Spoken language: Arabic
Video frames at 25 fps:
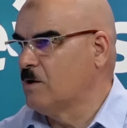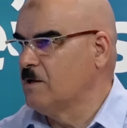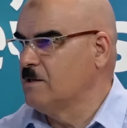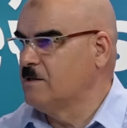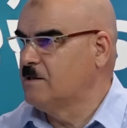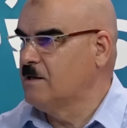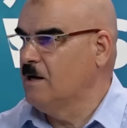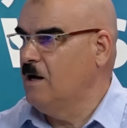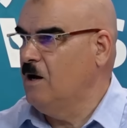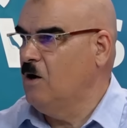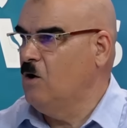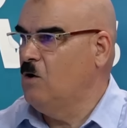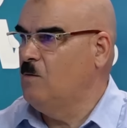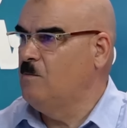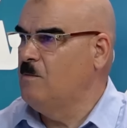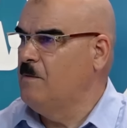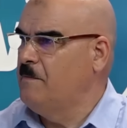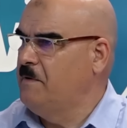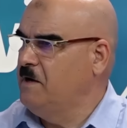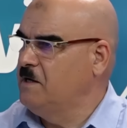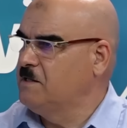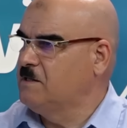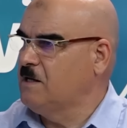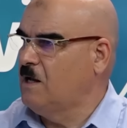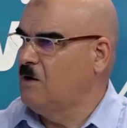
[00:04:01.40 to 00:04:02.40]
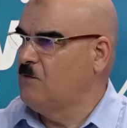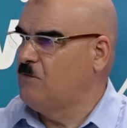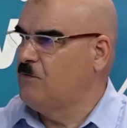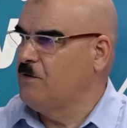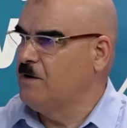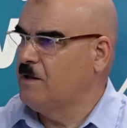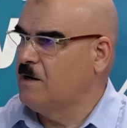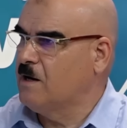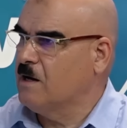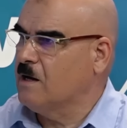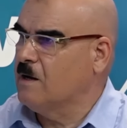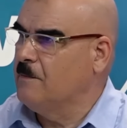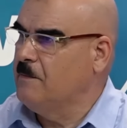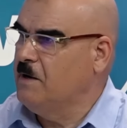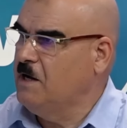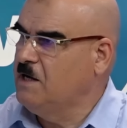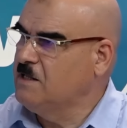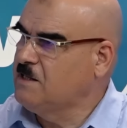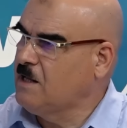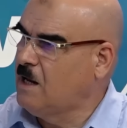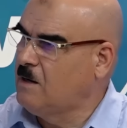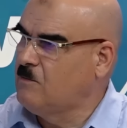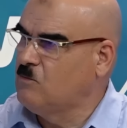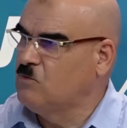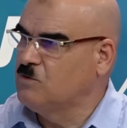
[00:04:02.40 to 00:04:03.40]
نتاعهم بعيد على الفرق
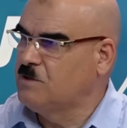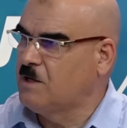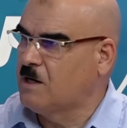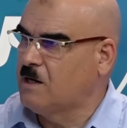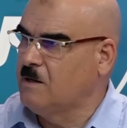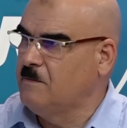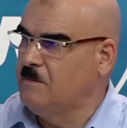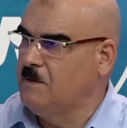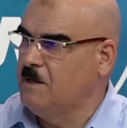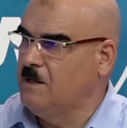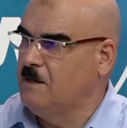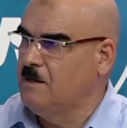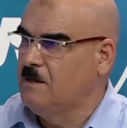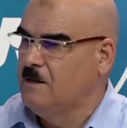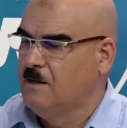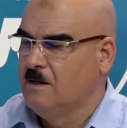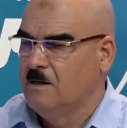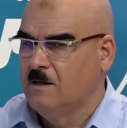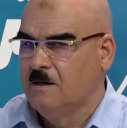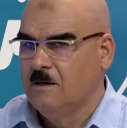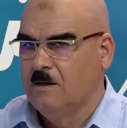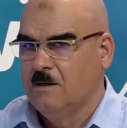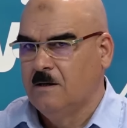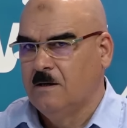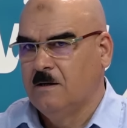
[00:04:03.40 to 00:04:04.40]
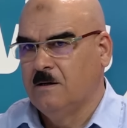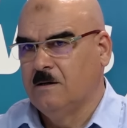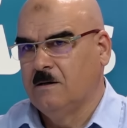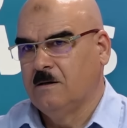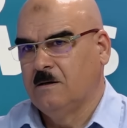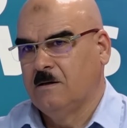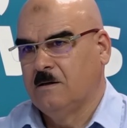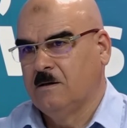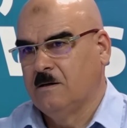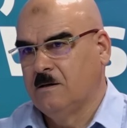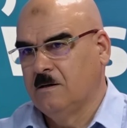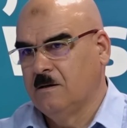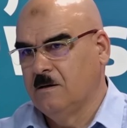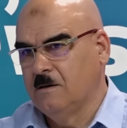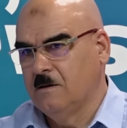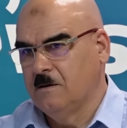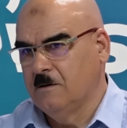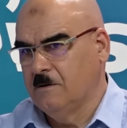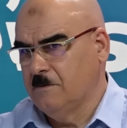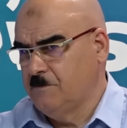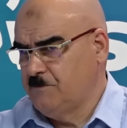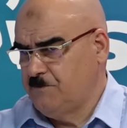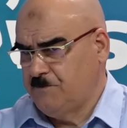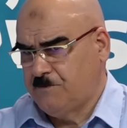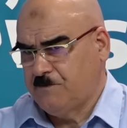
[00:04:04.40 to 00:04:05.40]
بعيد على المدربين
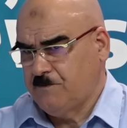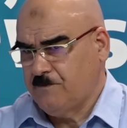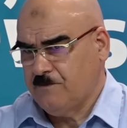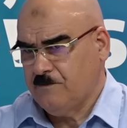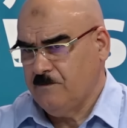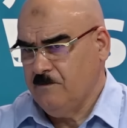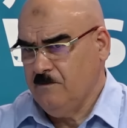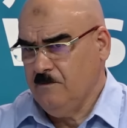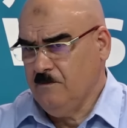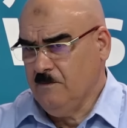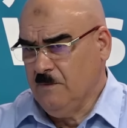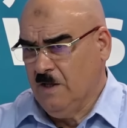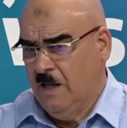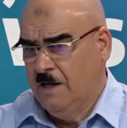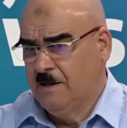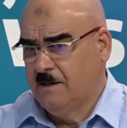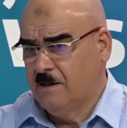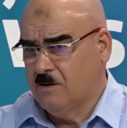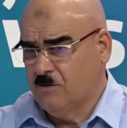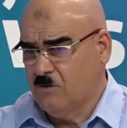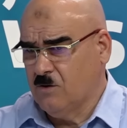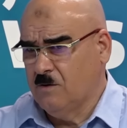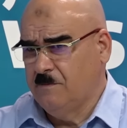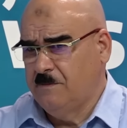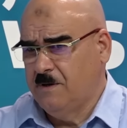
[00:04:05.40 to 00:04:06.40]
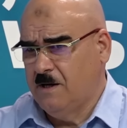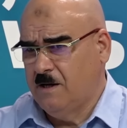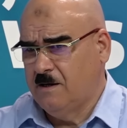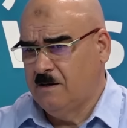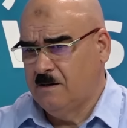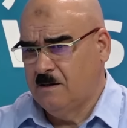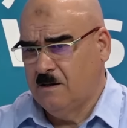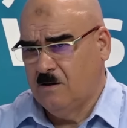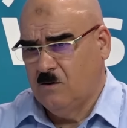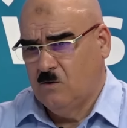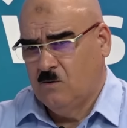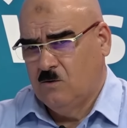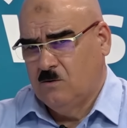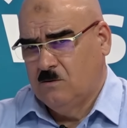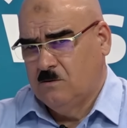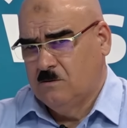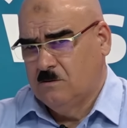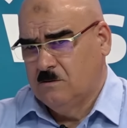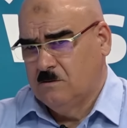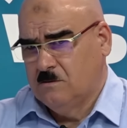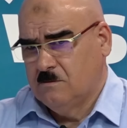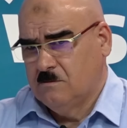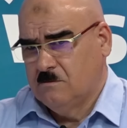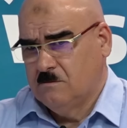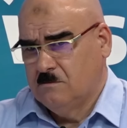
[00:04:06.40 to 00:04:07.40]
آه، انا نظن بانه
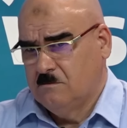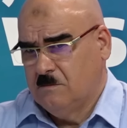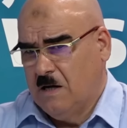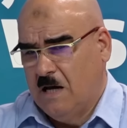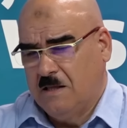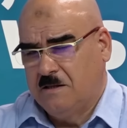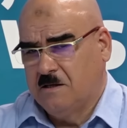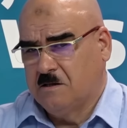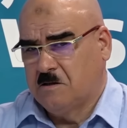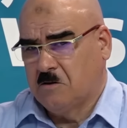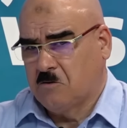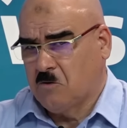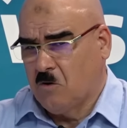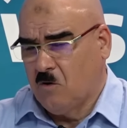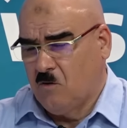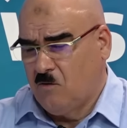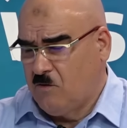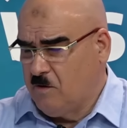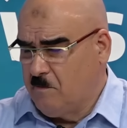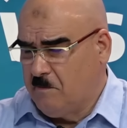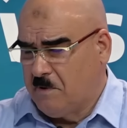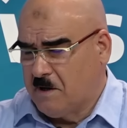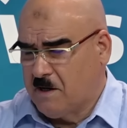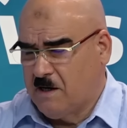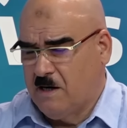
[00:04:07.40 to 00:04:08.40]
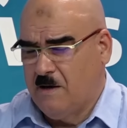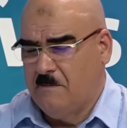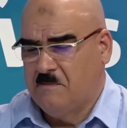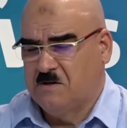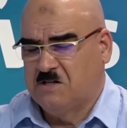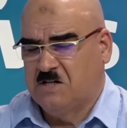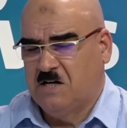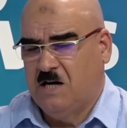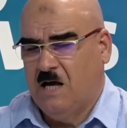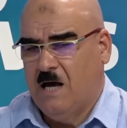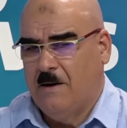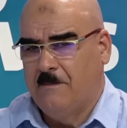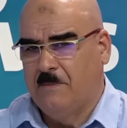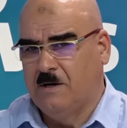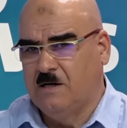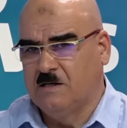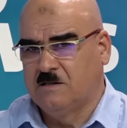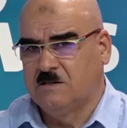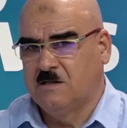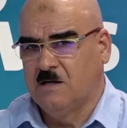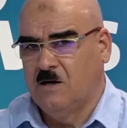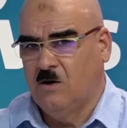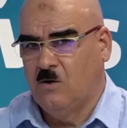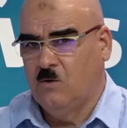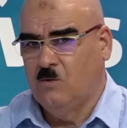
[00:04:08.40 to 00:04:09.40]
هذه تدخل في برنامج العمل
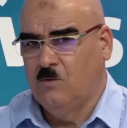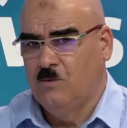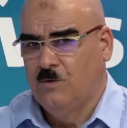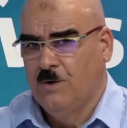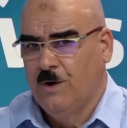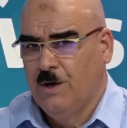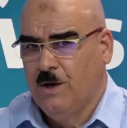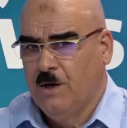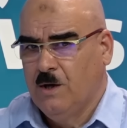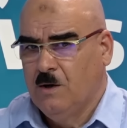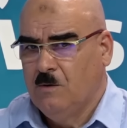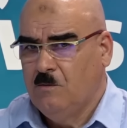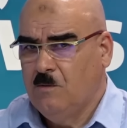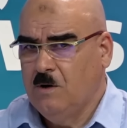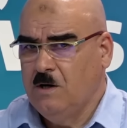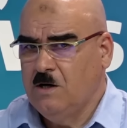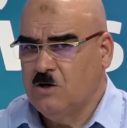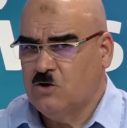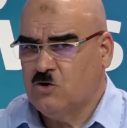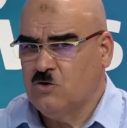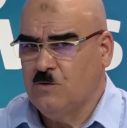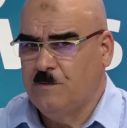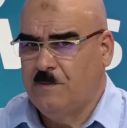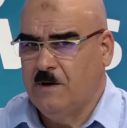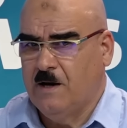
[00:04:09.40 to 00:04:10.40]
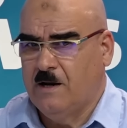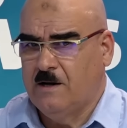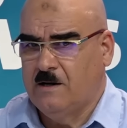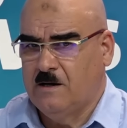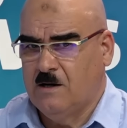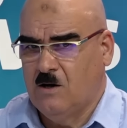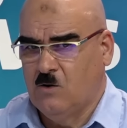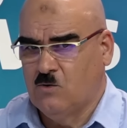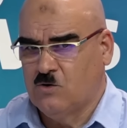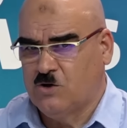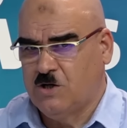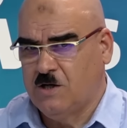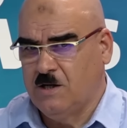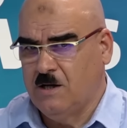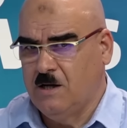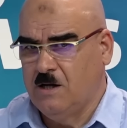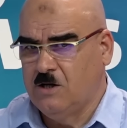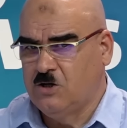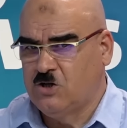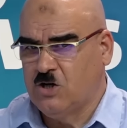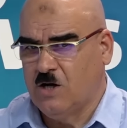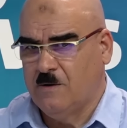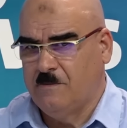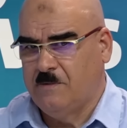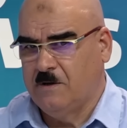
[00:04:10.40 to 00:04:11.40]
تاعو ونشوف بانه شيء
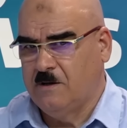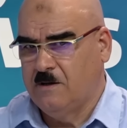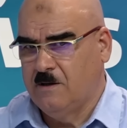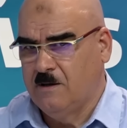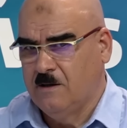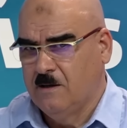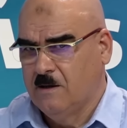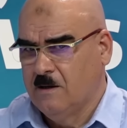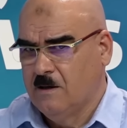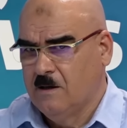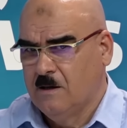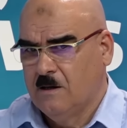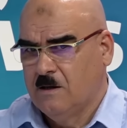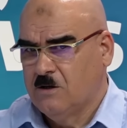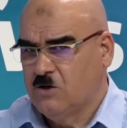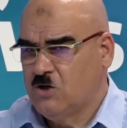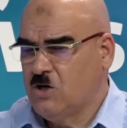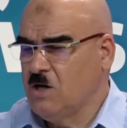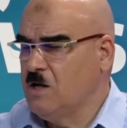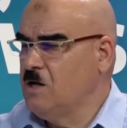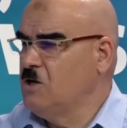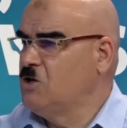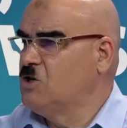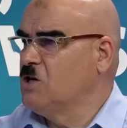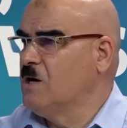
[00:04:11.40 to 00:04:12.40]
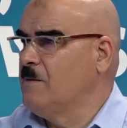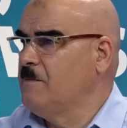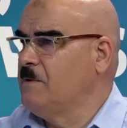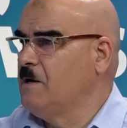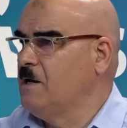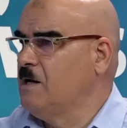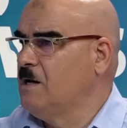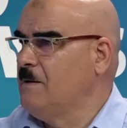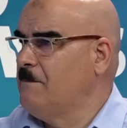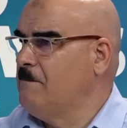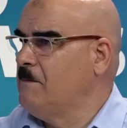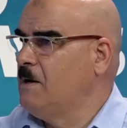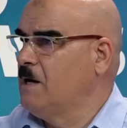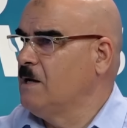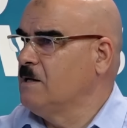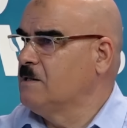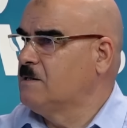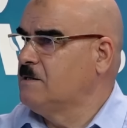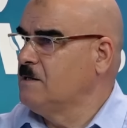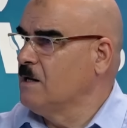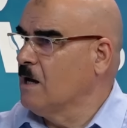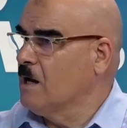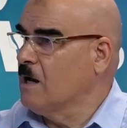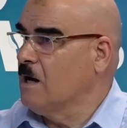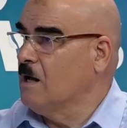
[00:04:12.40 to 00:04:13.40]
ايجابي شيء ايجابي لما
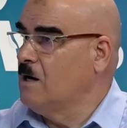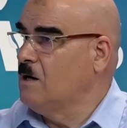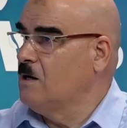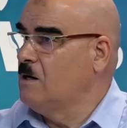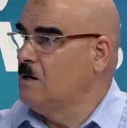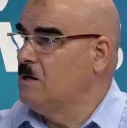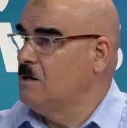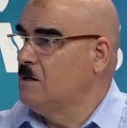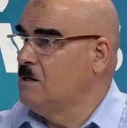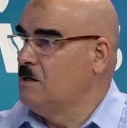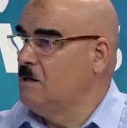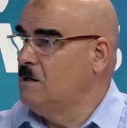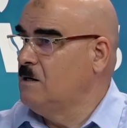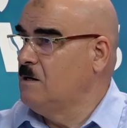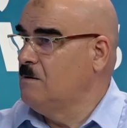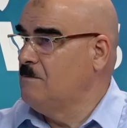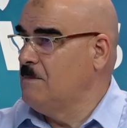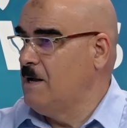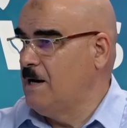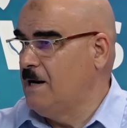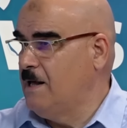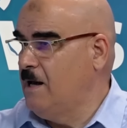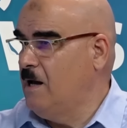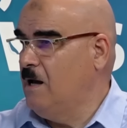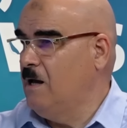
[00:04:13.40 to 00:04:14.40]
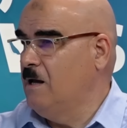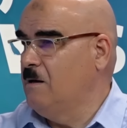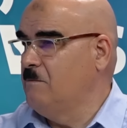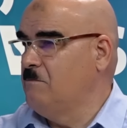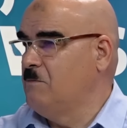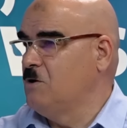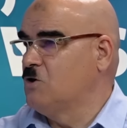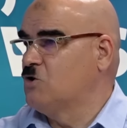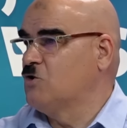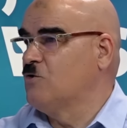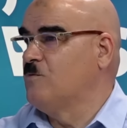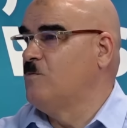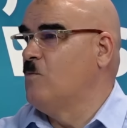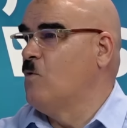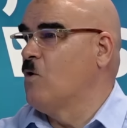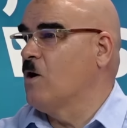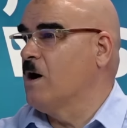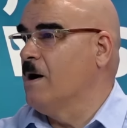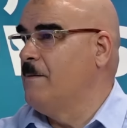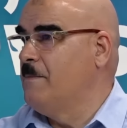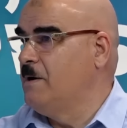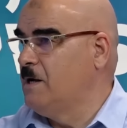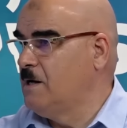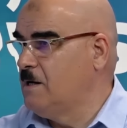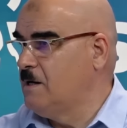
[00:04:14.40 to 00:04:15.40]
يتنقل الملاعب يشوف
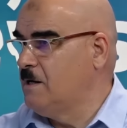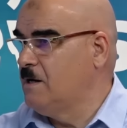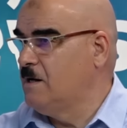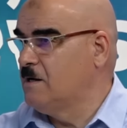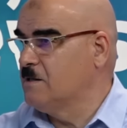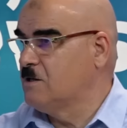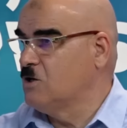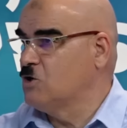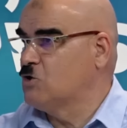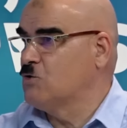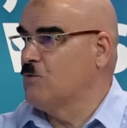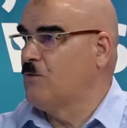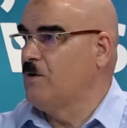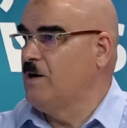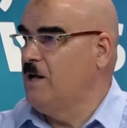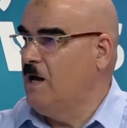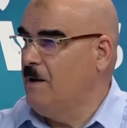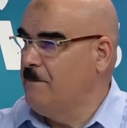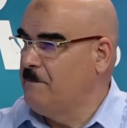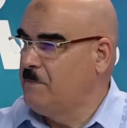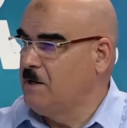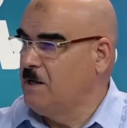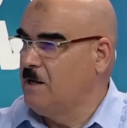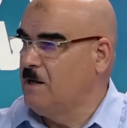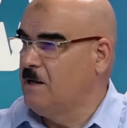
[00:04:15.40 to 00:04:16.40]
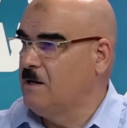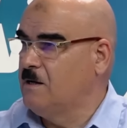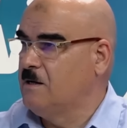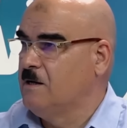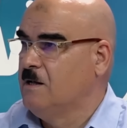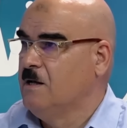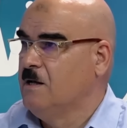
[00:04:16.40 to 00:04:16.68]
مقابلات يشوف لاعبين